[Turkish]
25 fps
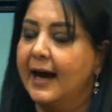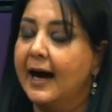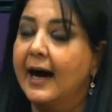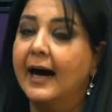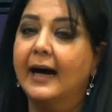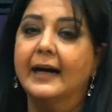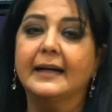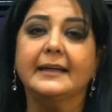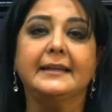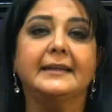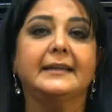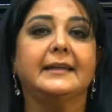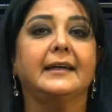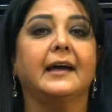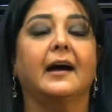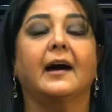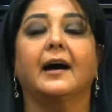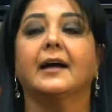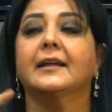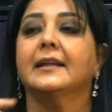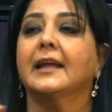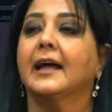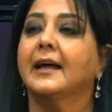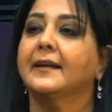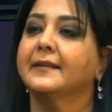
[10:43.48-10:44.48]
hangi
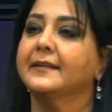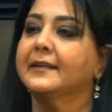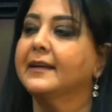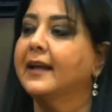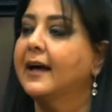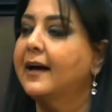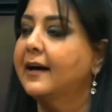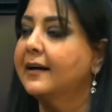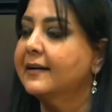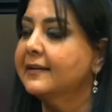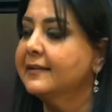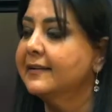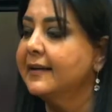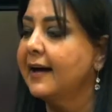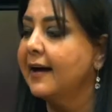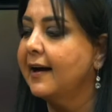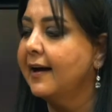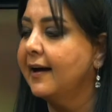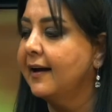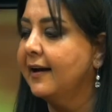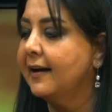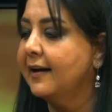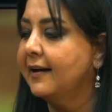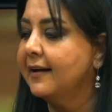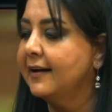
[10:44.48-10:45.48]

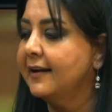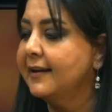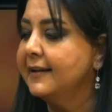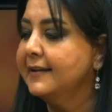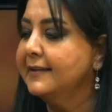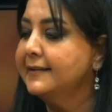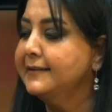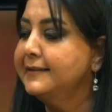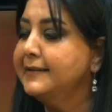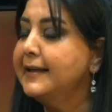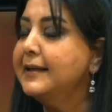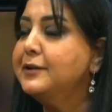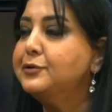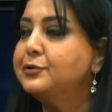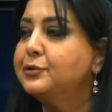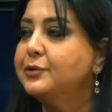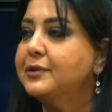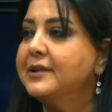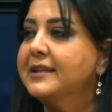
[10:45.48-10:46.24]
alanlarda ne tür